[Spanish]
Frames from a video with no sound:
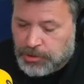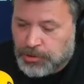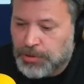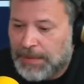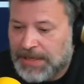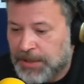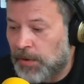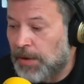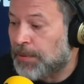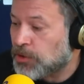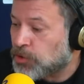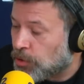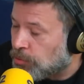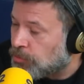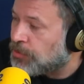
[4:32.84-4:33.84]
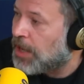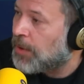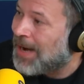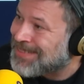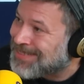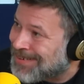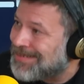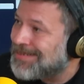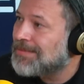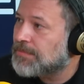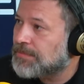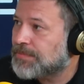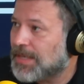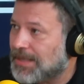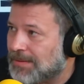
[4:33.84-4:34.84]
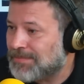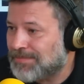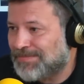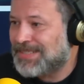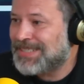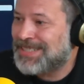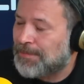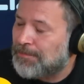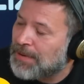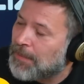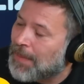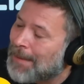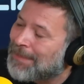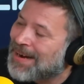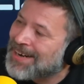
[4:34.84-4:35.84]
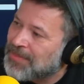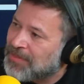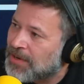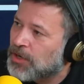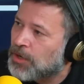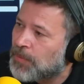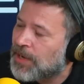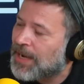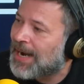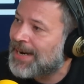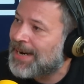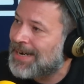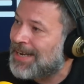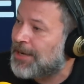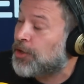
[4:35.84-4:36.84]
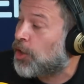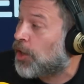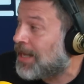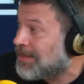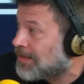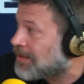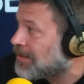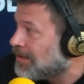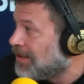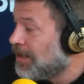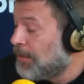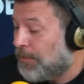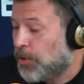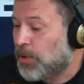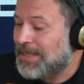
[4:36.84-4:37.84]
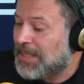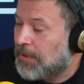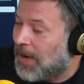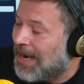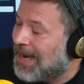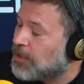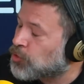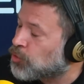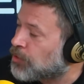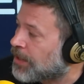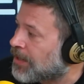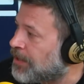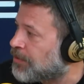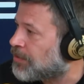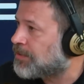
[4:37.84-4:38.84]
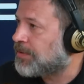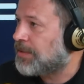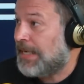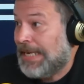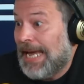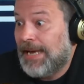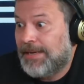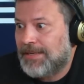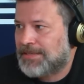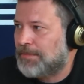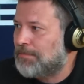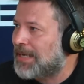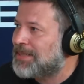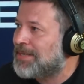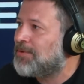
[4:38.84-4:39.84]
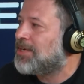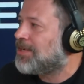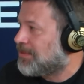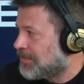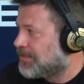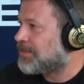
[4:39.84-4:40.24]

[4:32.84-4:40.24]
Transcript: es imbatible, por eso en un debate Claro. Siempre va a parecer como que gana el ignorante. Eso es. Porque te baja a su terreno. Y ahí es imbatible. Claro.